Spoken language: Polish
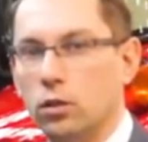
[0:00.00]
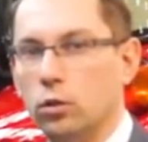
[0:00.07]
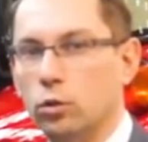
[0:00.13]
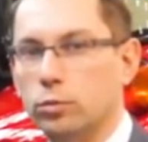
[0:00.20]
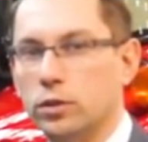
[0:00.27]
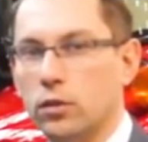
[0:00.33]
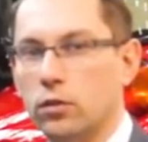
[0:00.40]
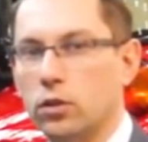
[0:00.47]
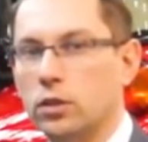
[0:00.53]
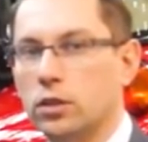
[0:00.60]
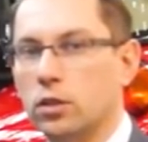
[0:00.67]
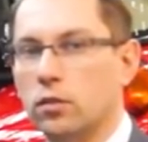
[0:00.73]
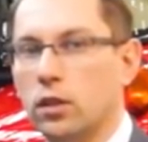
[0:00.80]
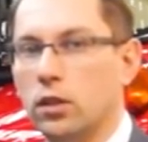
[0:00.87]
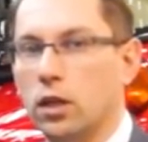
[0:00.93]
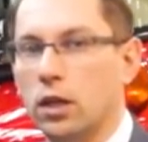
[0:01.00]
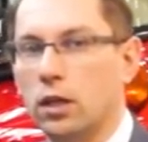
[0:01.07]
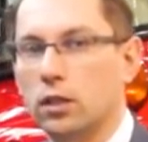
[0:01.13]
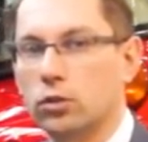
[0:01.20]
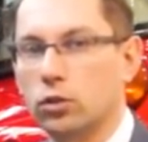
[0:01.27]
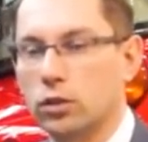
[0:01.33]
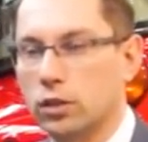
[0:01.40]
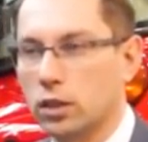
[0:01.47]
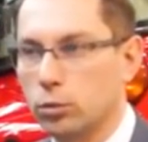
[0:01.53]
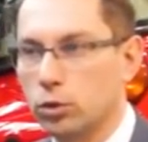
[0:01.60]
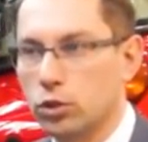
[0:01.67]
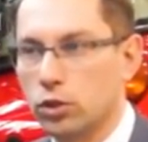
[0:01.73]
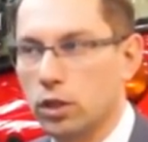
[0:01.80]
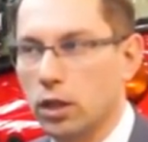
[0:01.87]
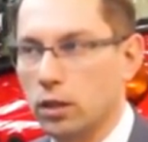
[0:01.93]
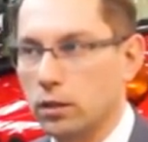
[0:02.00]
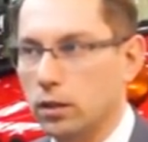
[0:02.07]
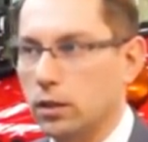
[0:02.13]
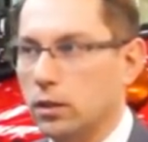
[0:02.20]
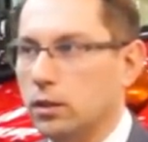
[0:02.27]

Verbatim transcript: lub zawory sterowane elektrohydraulicznie